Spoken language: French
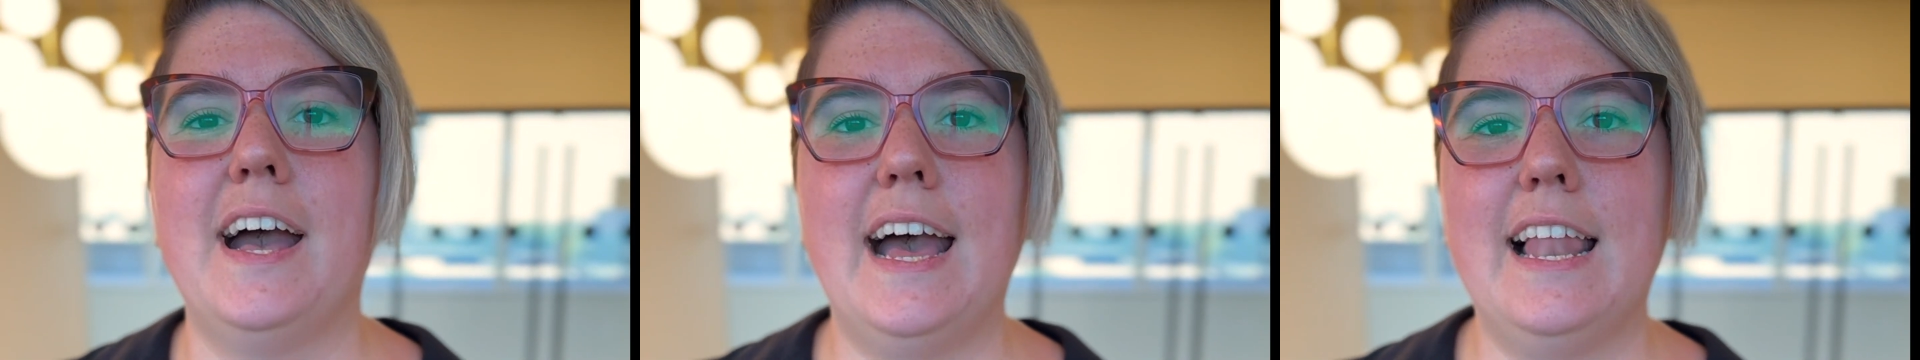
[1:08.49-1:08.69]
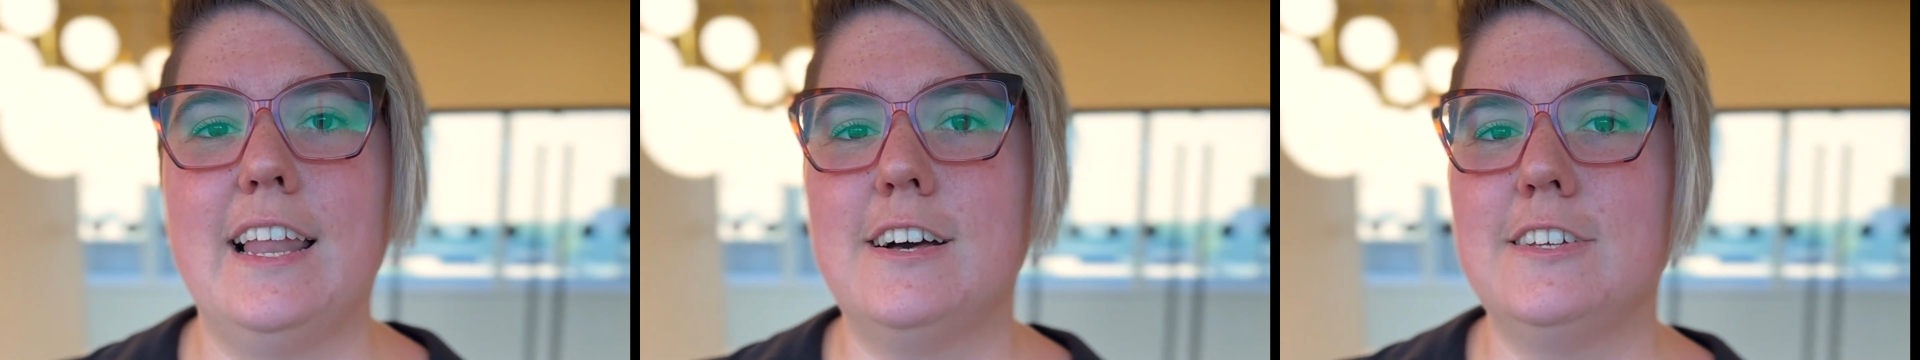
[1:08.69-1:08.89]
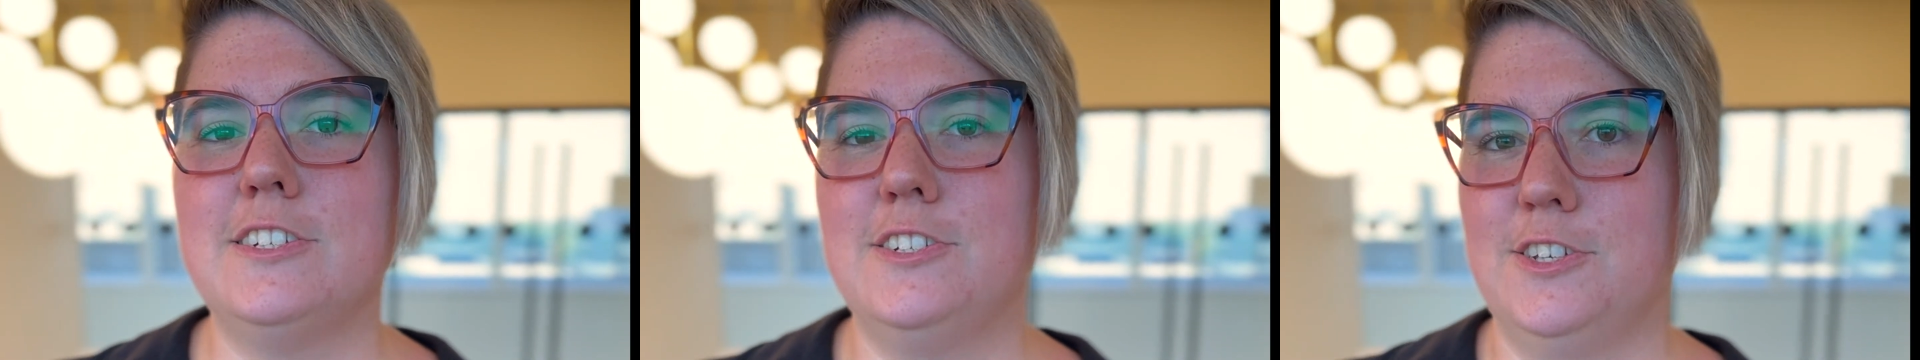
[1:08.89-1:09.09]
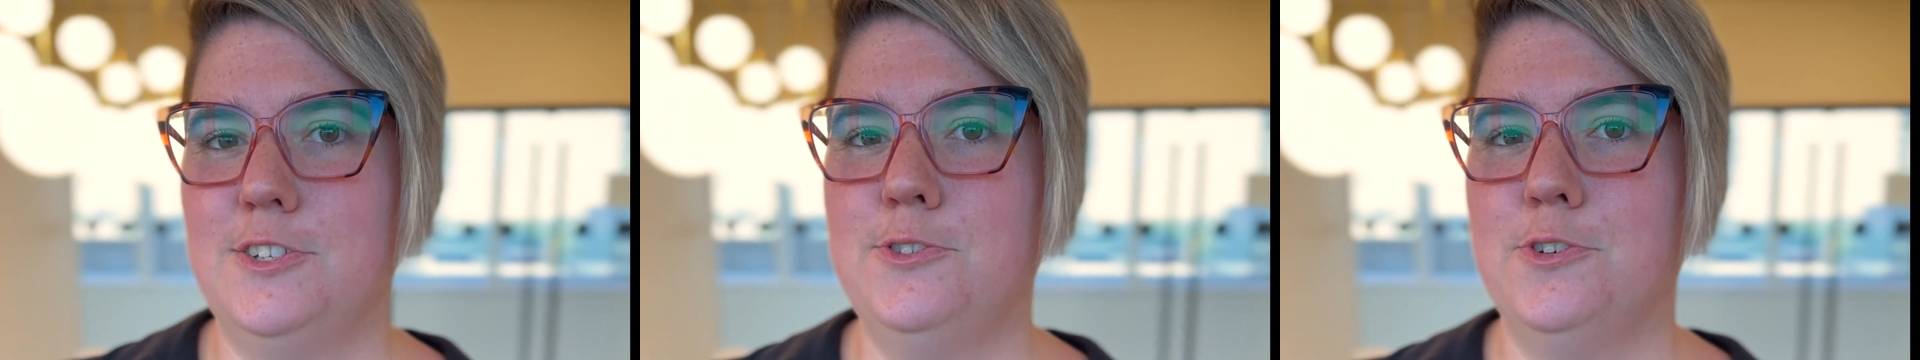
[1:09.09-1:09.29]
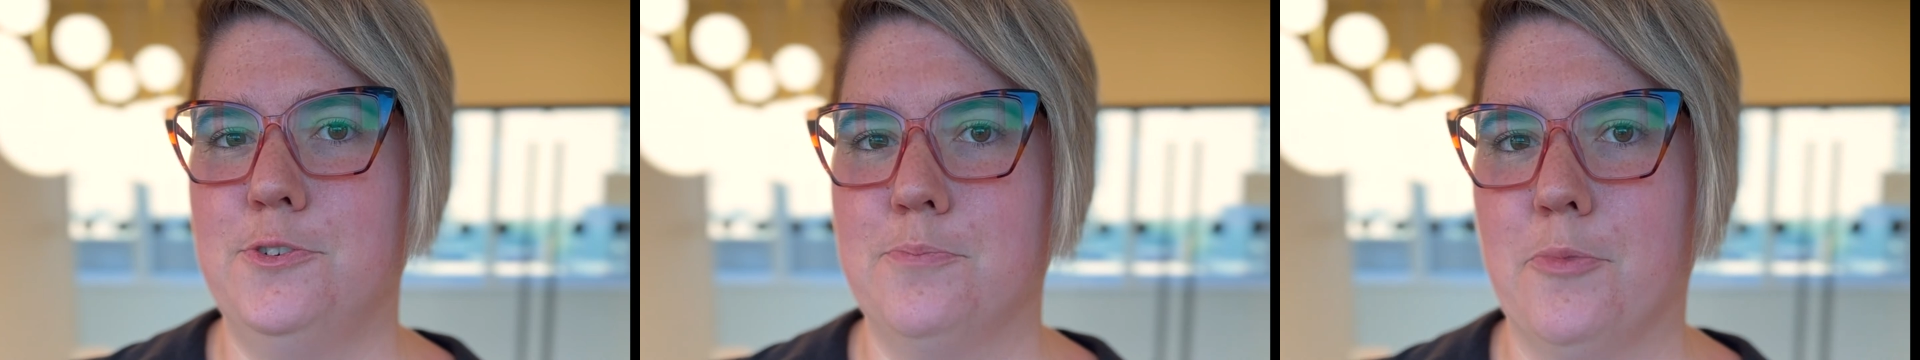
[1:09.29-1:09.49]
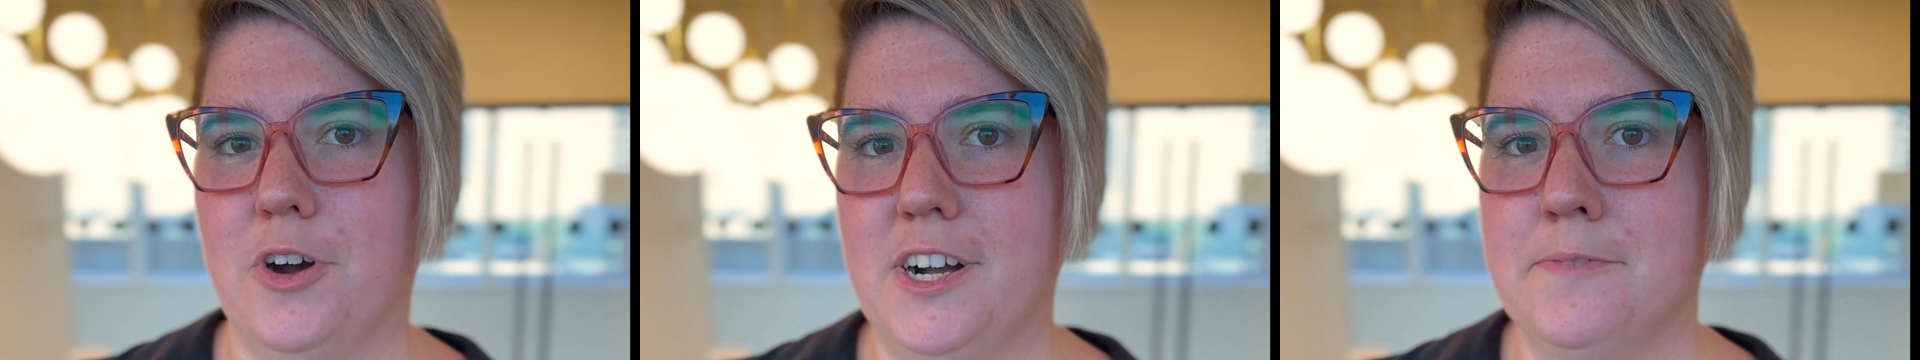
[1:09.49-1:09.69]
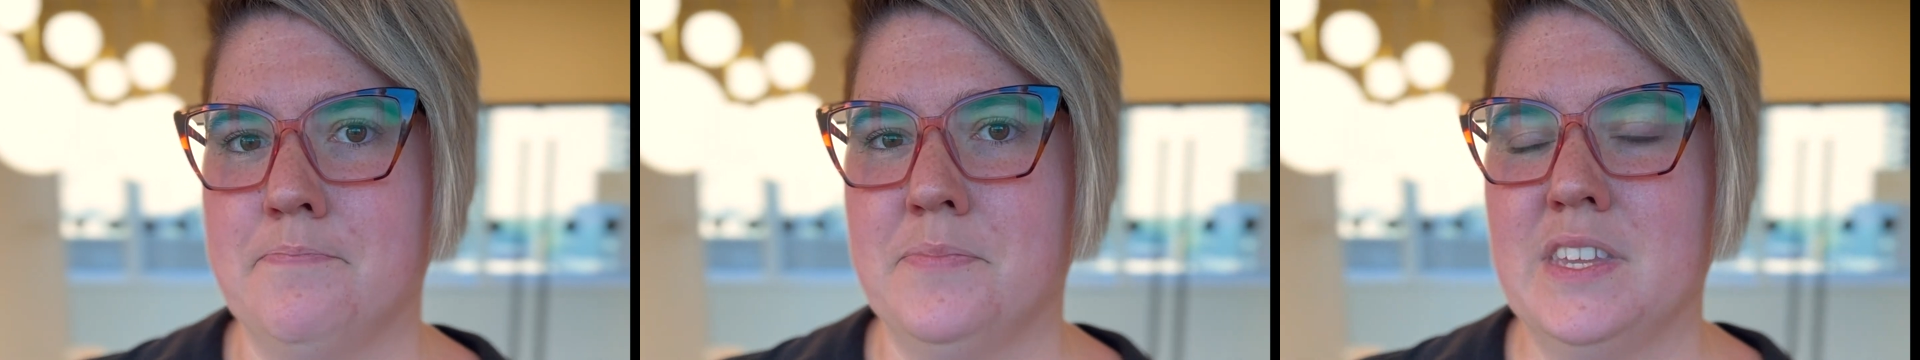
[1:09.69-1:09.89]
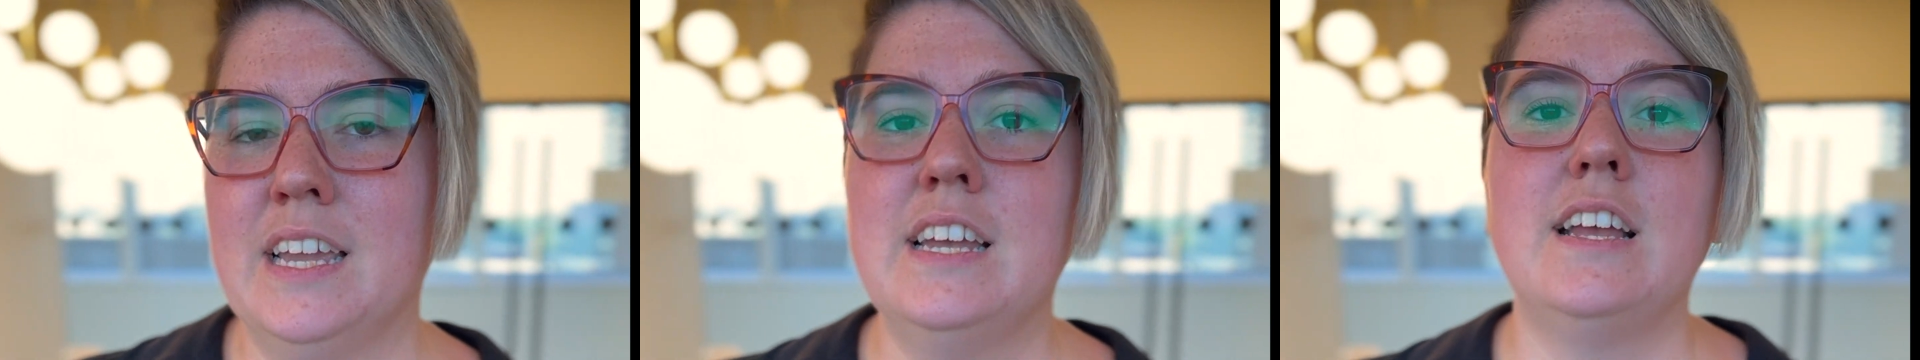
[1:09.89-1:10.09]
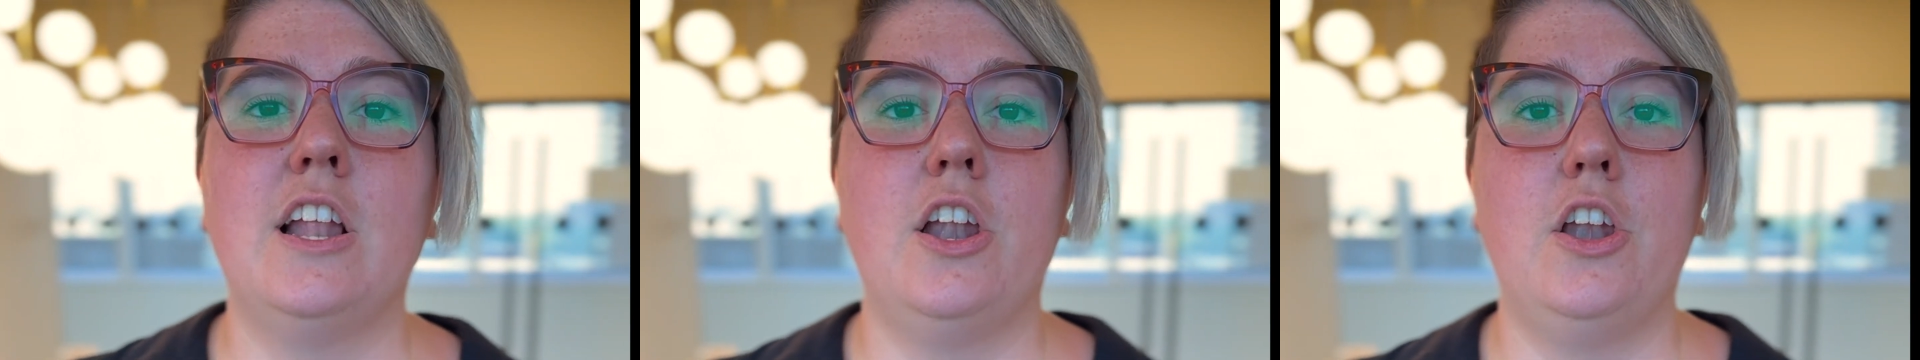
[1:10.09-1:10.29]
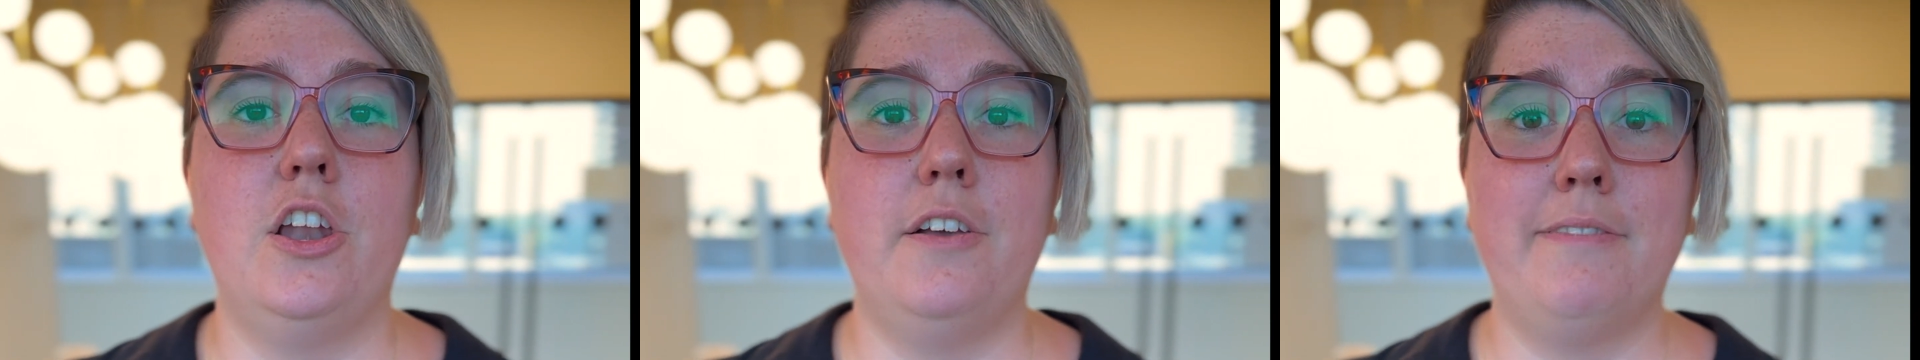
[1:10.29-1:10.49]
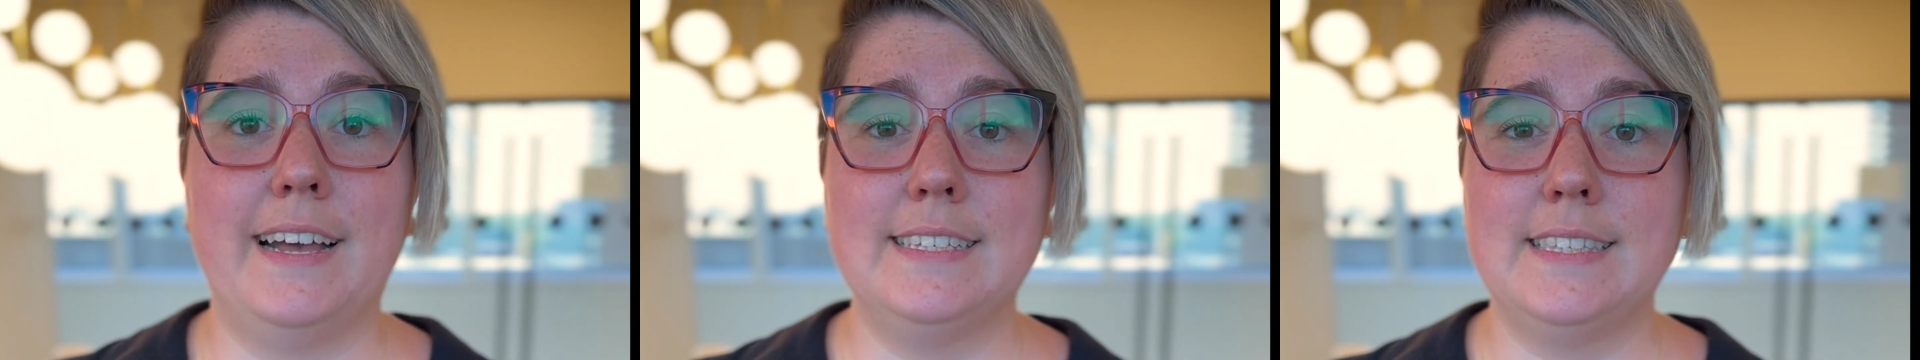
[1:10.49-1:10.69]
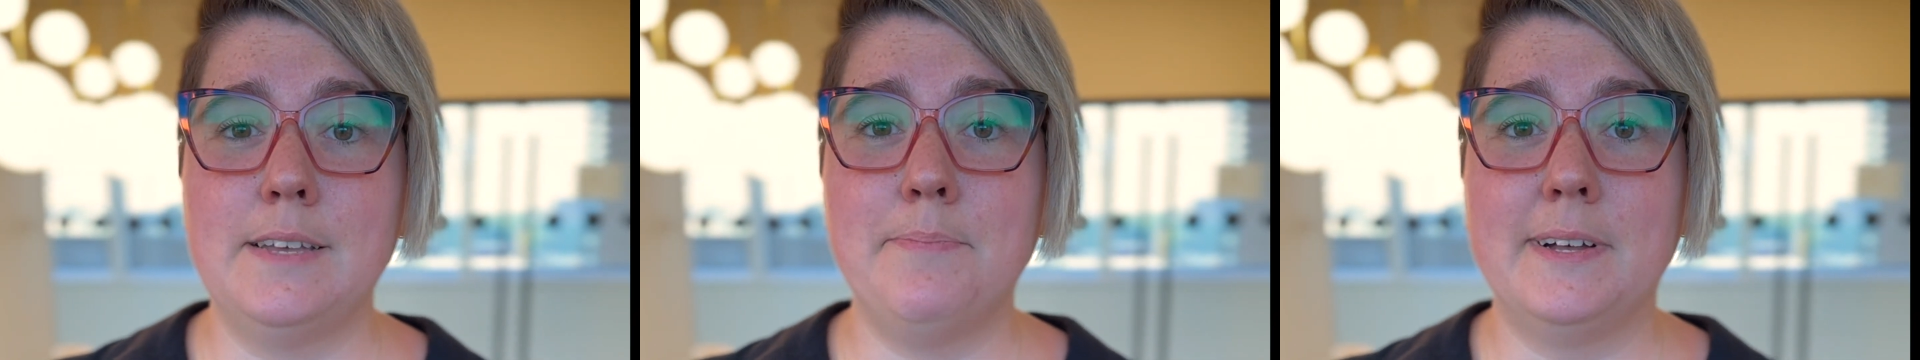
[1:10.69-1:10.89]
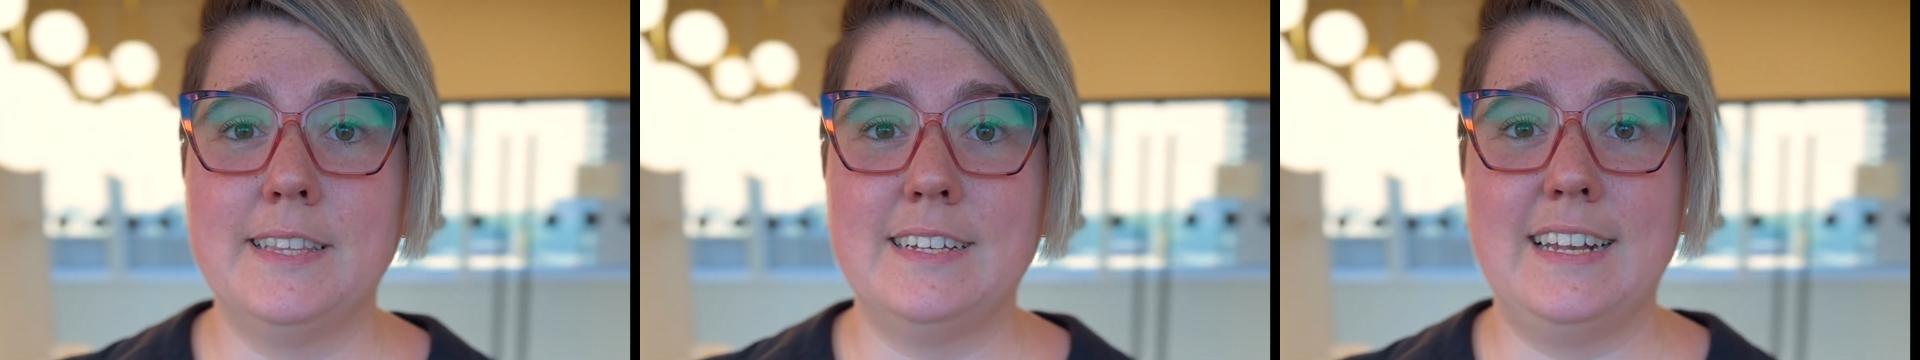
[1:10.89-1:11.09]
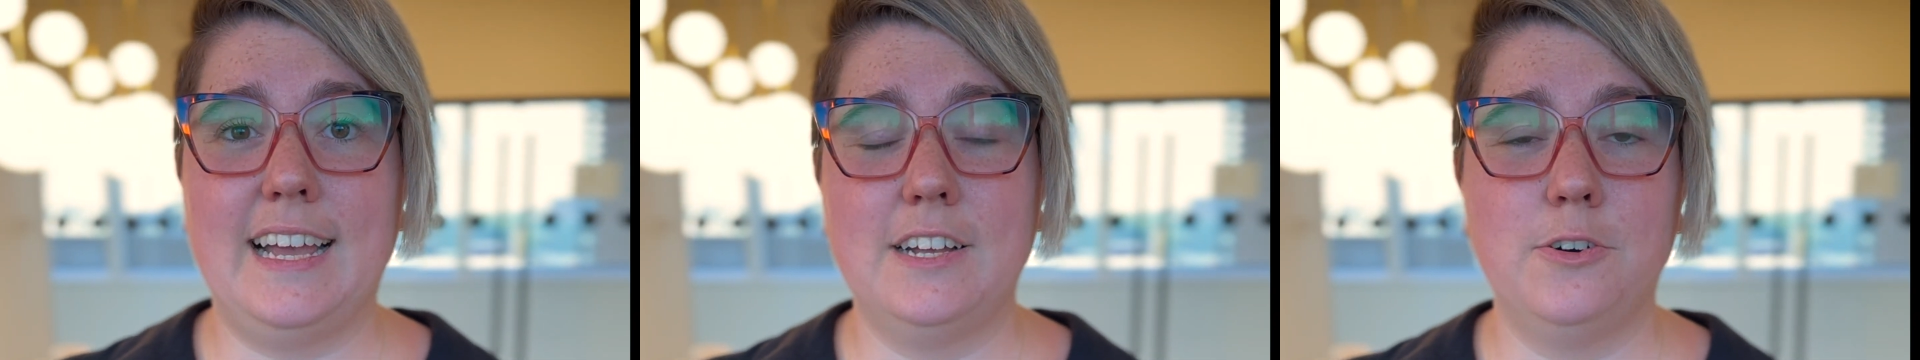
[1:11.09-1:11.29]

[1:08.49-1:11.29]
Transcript: à l'âge de deux mois. Le vaccin pendant la